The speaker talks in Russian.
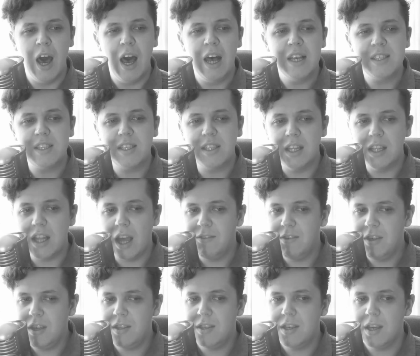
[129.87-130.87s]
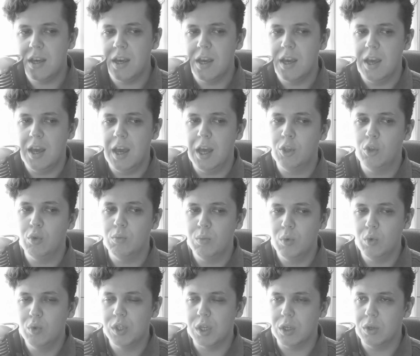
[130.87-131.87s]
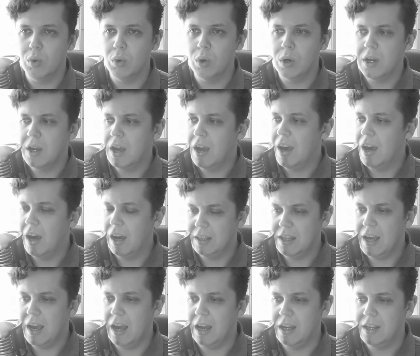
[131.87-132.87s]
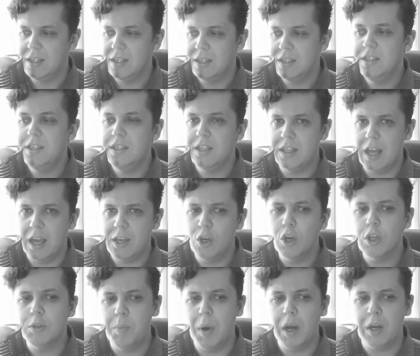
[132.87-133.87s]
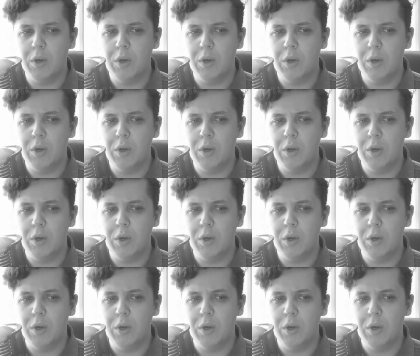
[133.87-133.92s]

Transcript: Остановите эту музыку. Она не дает